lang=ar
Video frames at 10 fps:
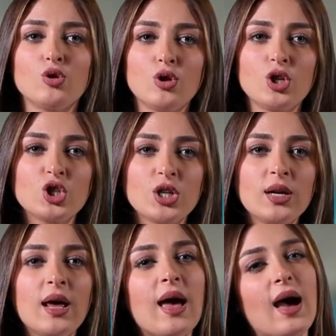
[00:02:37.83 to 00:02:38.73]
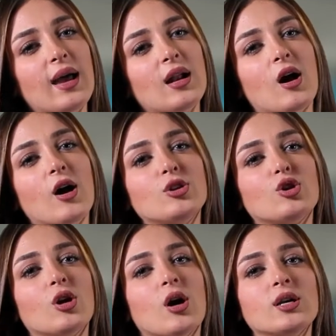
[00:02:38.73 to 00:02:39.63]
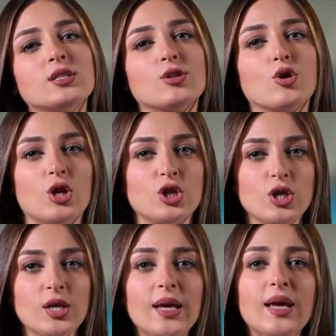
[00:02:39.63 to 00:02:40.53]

نوروجين على هايدرولايزد كولاجين